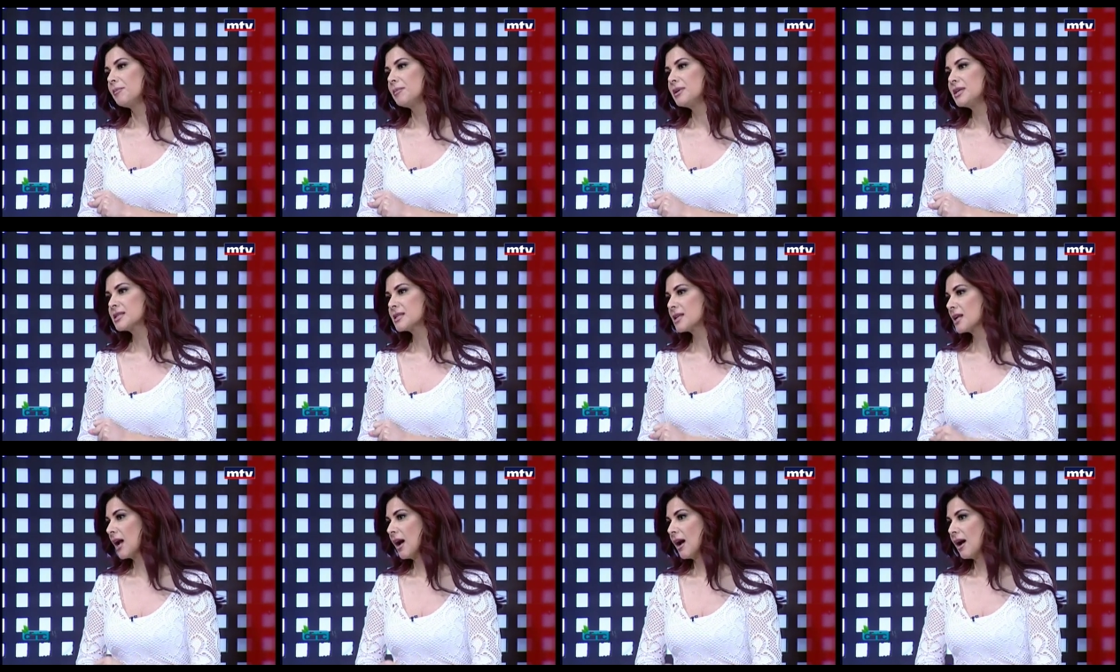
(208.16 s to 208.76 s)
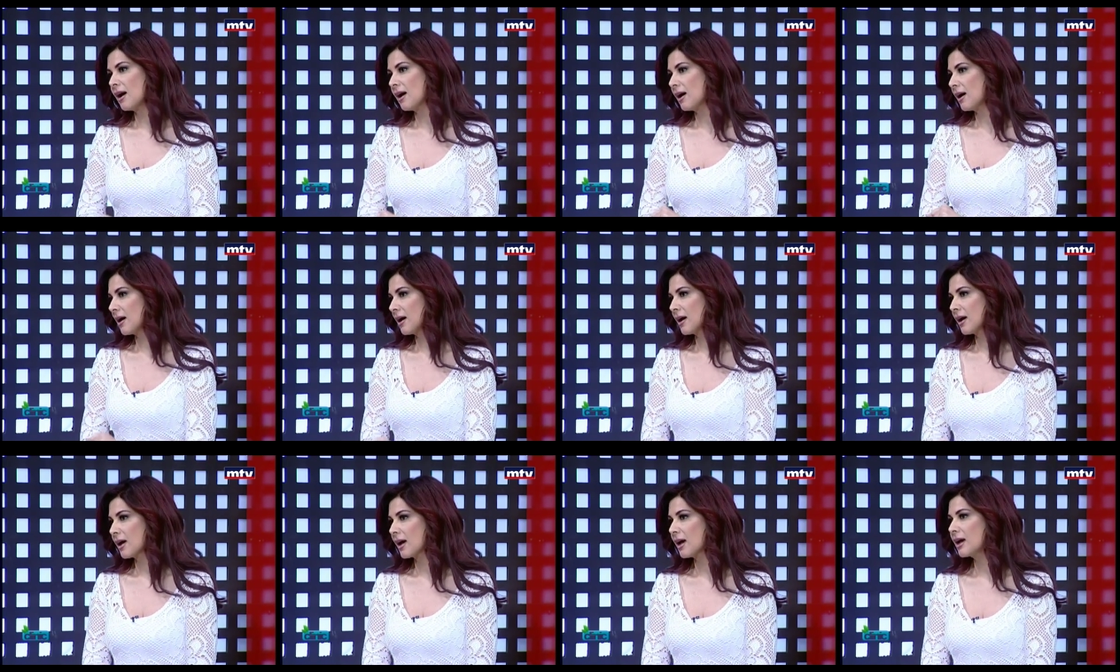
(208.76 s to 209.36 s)
بسرعه
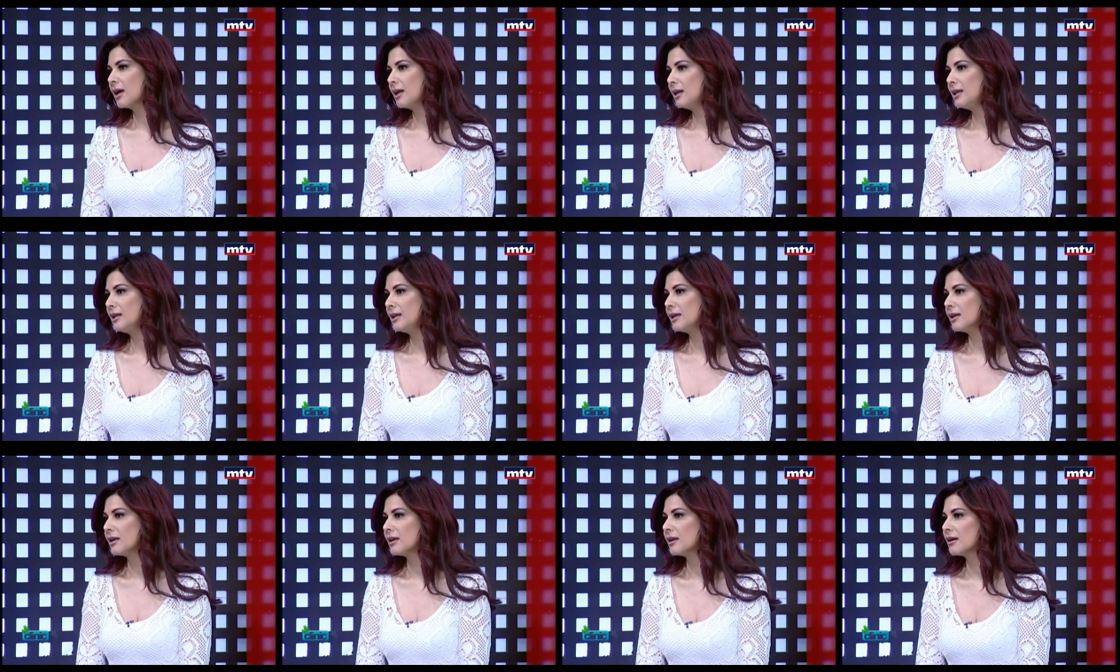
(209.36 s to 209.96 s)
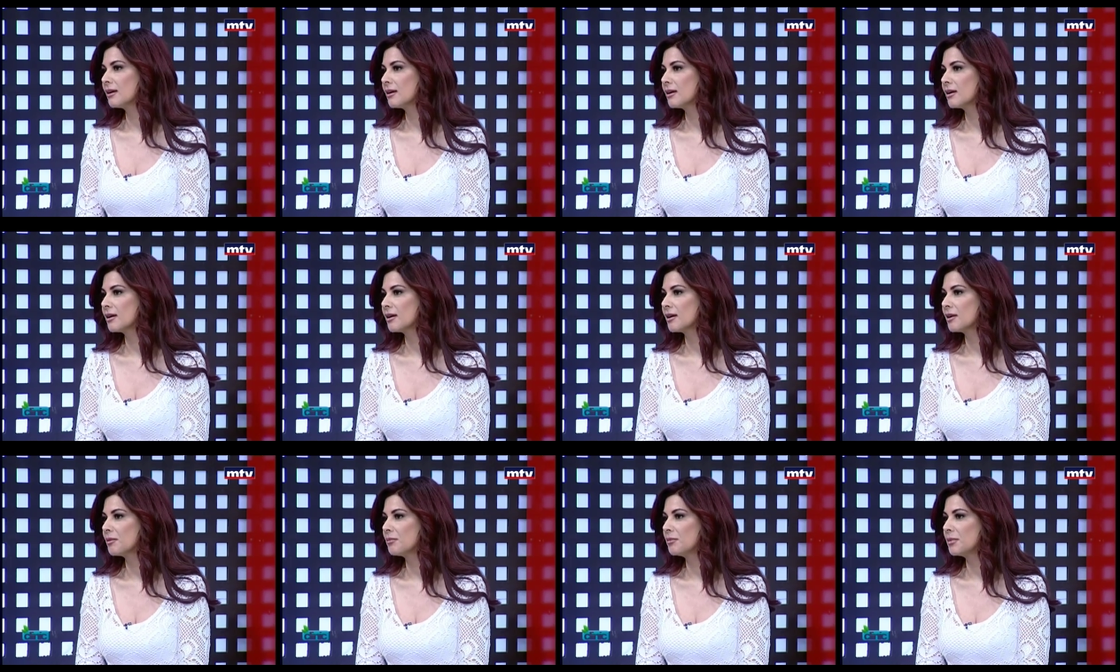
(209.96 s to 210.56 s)
آه، خياليه آه،
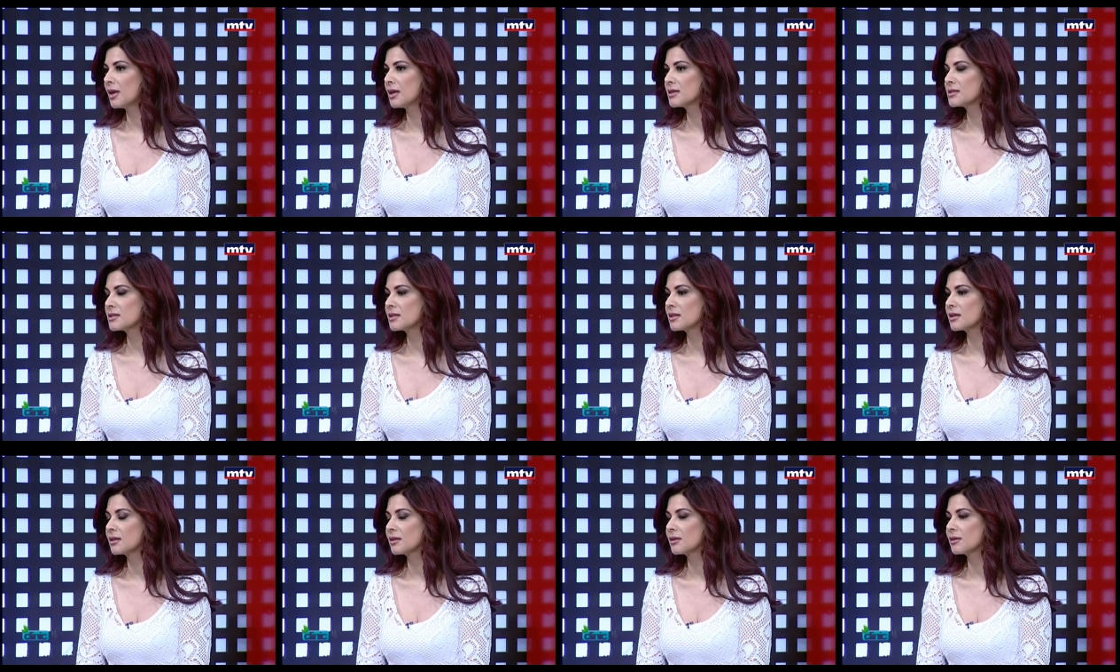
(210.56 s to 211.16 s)
بيأثر